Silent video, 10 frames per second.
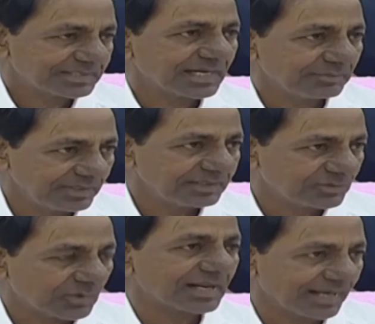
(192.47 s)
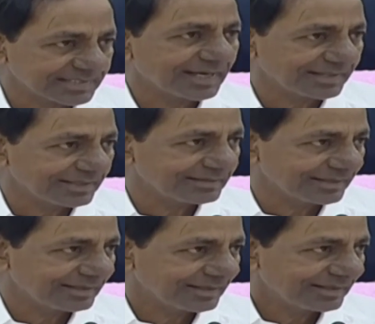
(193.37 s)
మధ్యలో మీ జోకర్గాల సంగతి
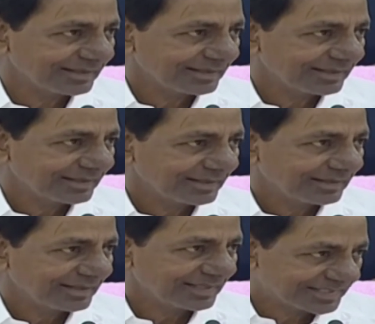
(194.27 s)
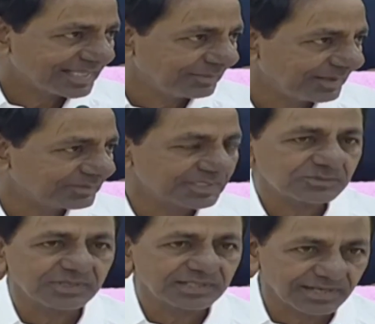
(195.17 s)
ఏంది ఇచ్చేది మేము
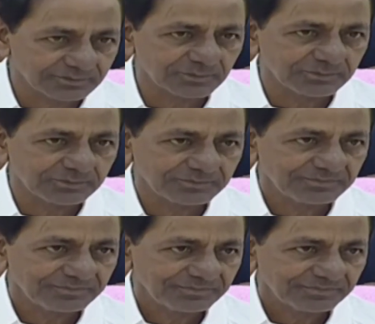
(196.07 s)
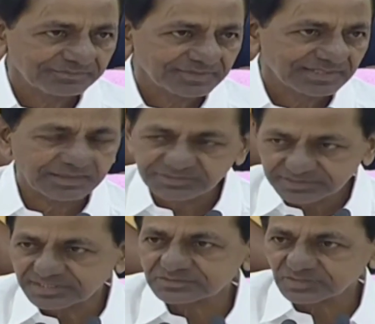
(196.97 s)
తీసుకునేది రైతులు దాని
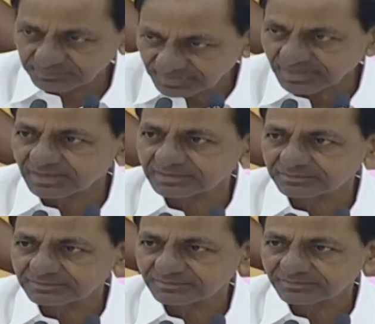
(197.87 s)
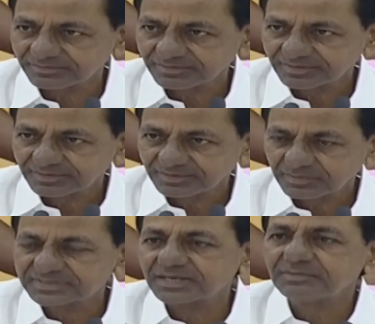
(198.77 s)
ఇంట్రెస్ట్ ఉంటే మేము కడతాం
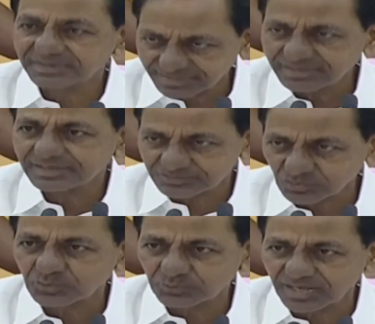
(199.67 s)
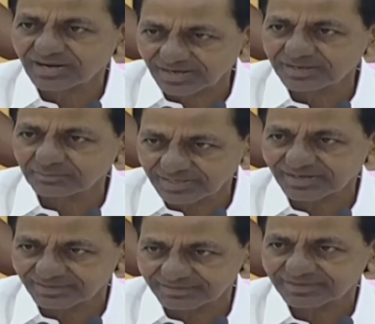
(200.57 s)
మధ్యలో మీ గీ గీ సొలుపురా అని
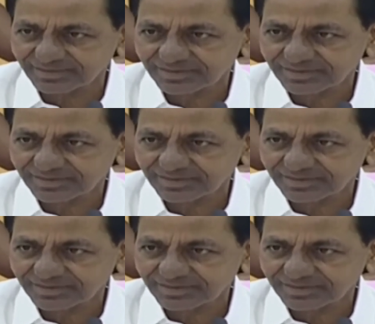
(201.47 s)
మాట్లాడేది